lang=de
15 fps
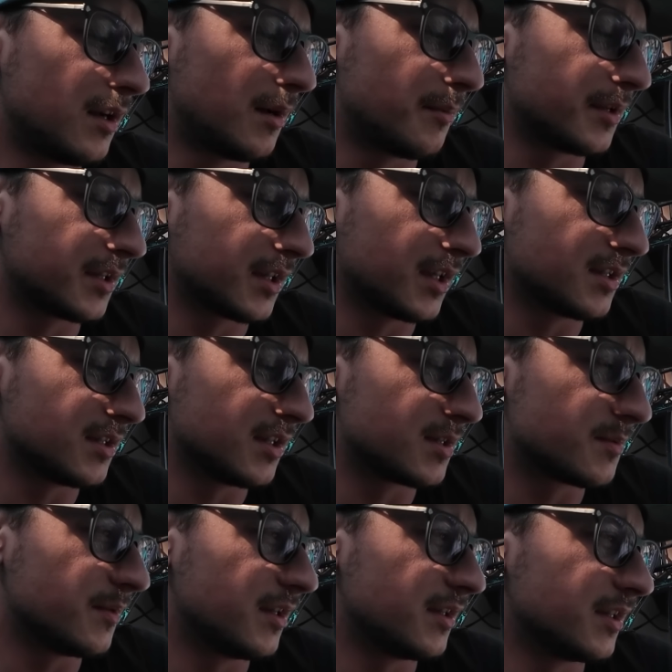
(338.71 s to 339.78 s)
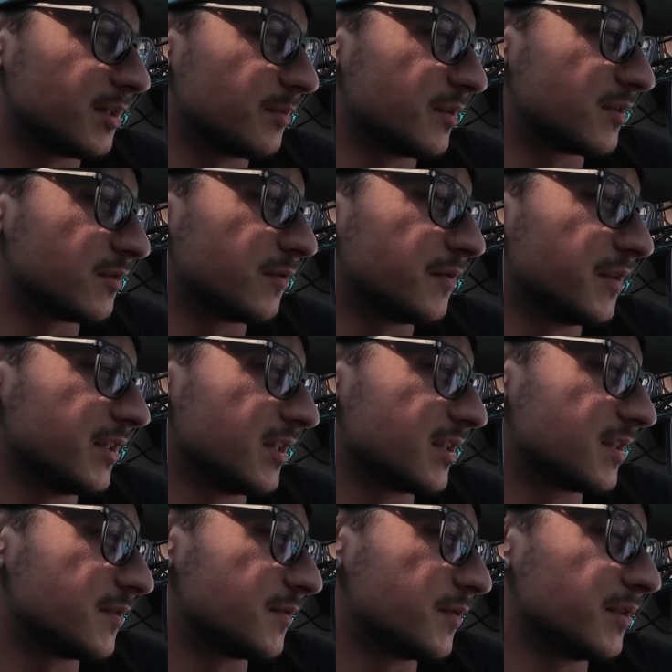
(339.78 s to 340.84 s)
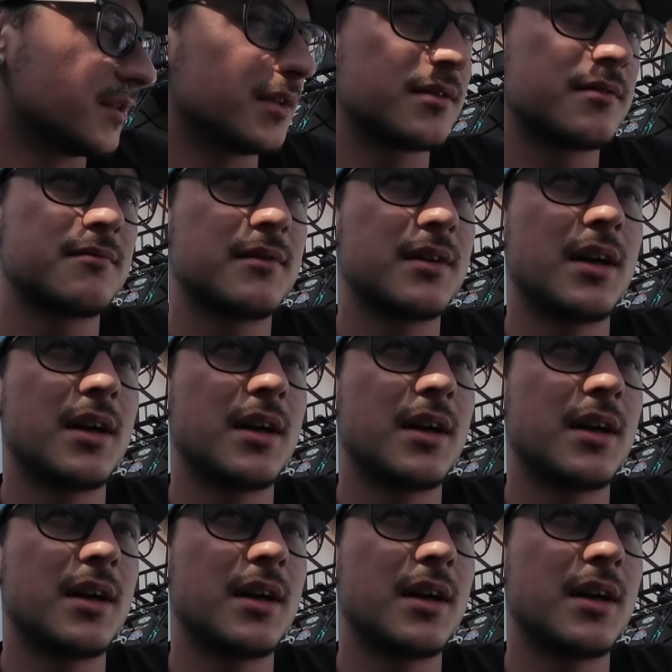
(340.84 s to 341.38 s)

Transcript: Aber ich rechne jetzt mal nicht mit so viel, dass es für